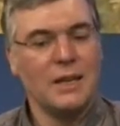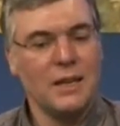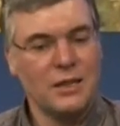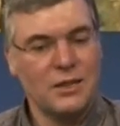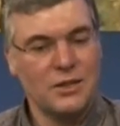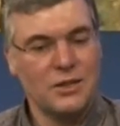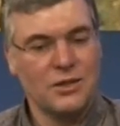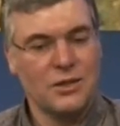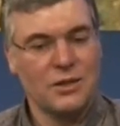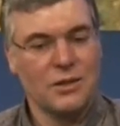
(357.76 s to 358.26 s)

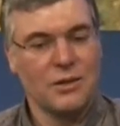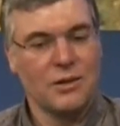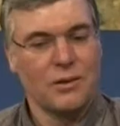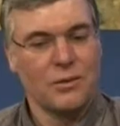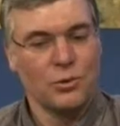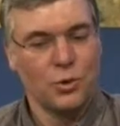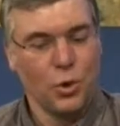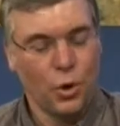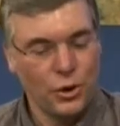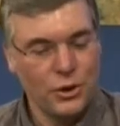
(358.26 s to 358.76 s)
Ich
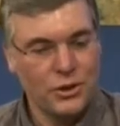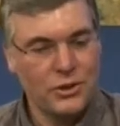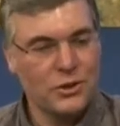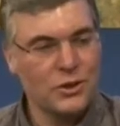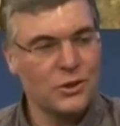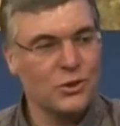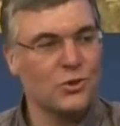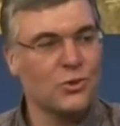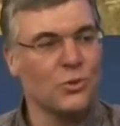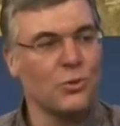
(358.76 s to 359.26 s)
deute
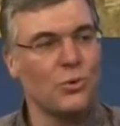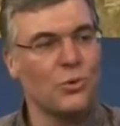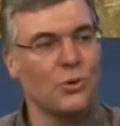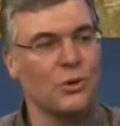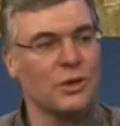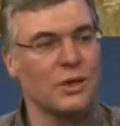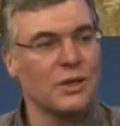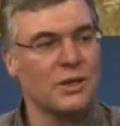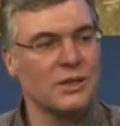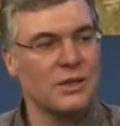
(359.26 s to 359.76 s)
das so,
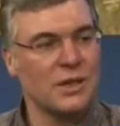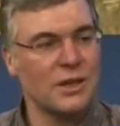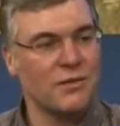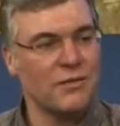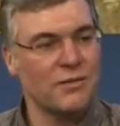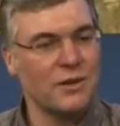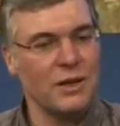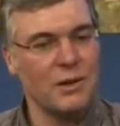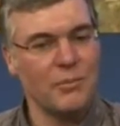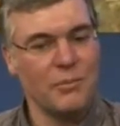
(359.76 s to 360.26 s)
dass sehr
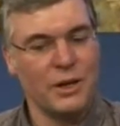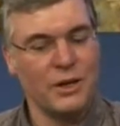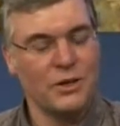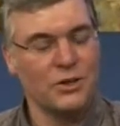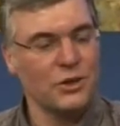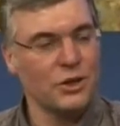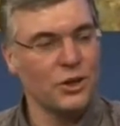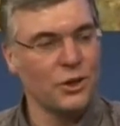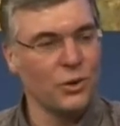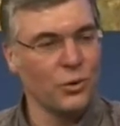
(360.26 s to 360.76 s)
viele
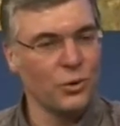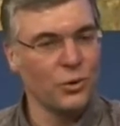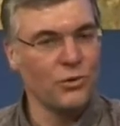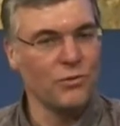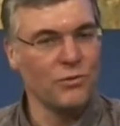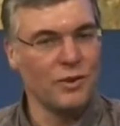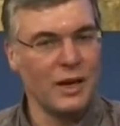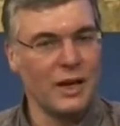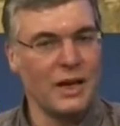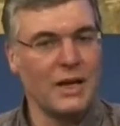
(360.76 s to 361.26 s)
Menschen, die
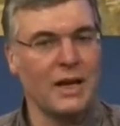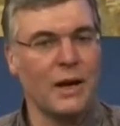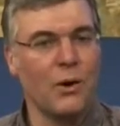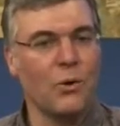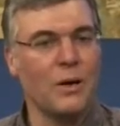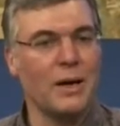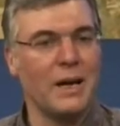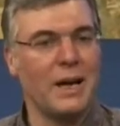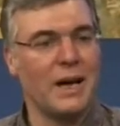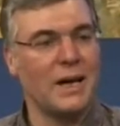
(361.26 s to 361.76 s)
Grün wählen,
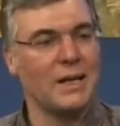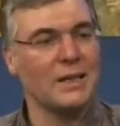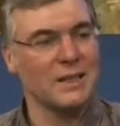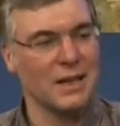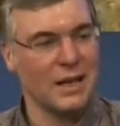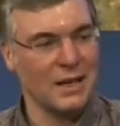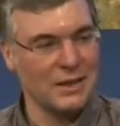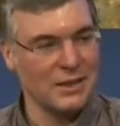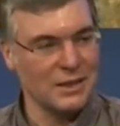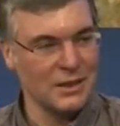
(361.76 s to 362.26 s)
auch nah
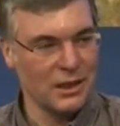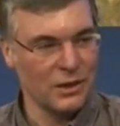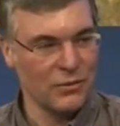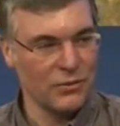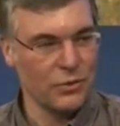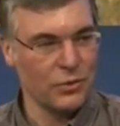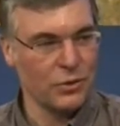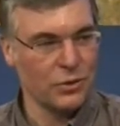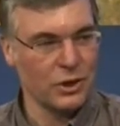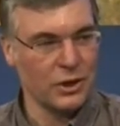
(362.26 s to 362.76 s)
dran sind an
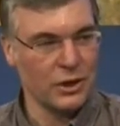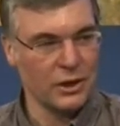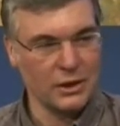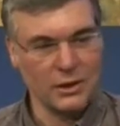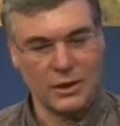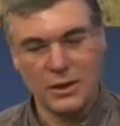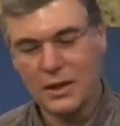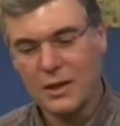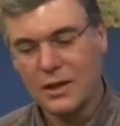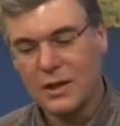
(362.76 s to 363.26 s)

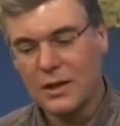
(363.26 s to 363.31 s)
Flüchtlingen,